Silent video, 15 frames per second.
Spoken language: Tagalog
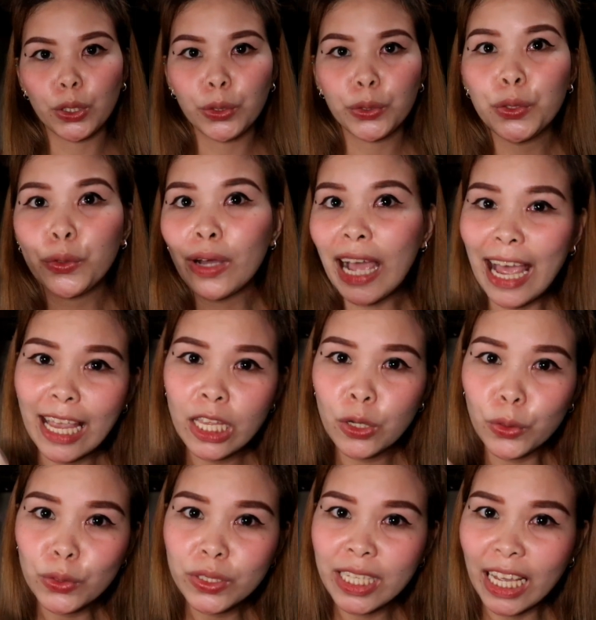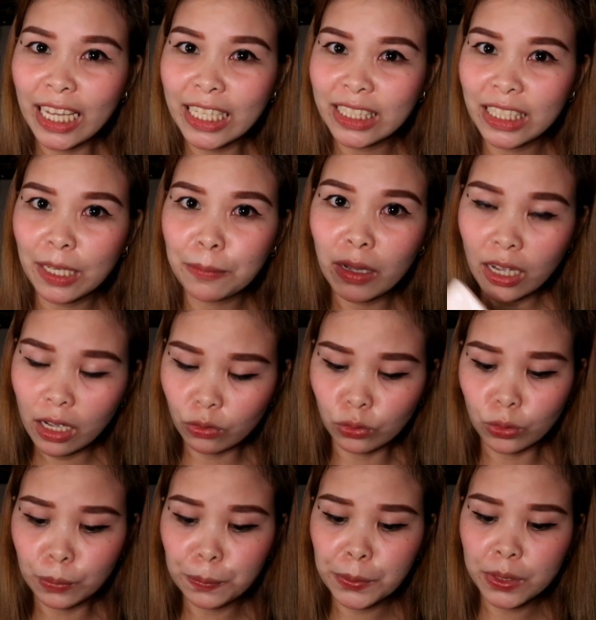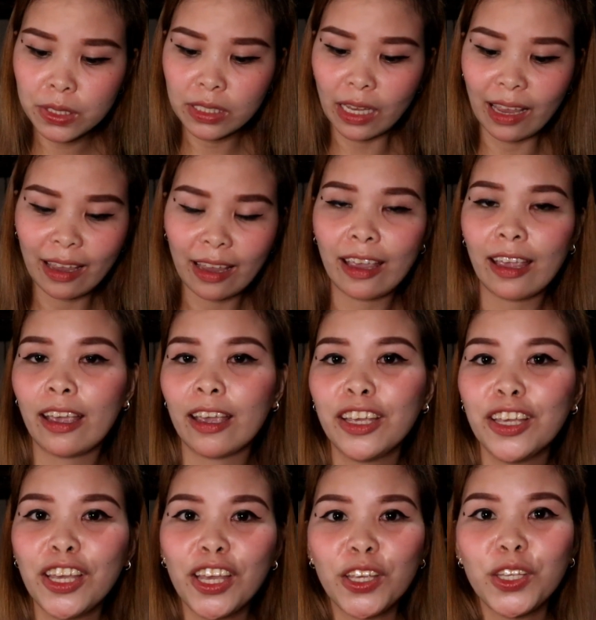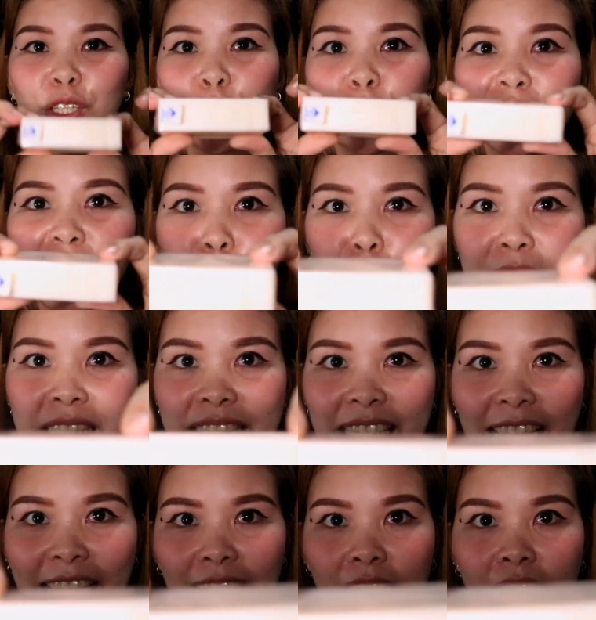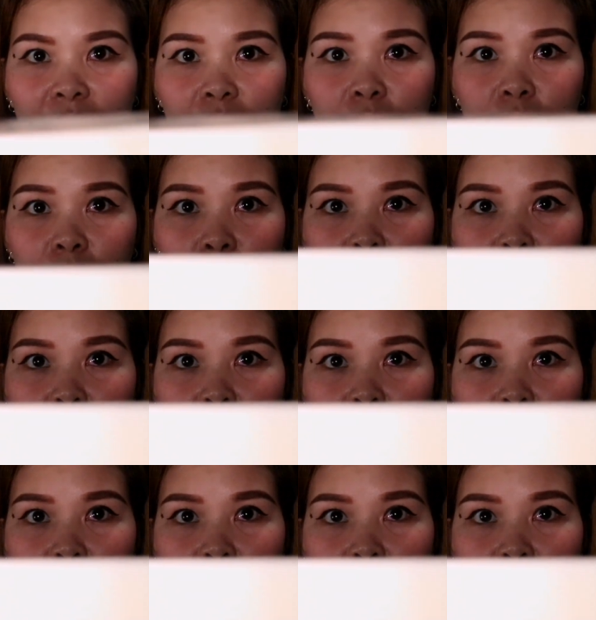So, yung ayaw ko sa kanya mga coops, eh, yung nipis niya.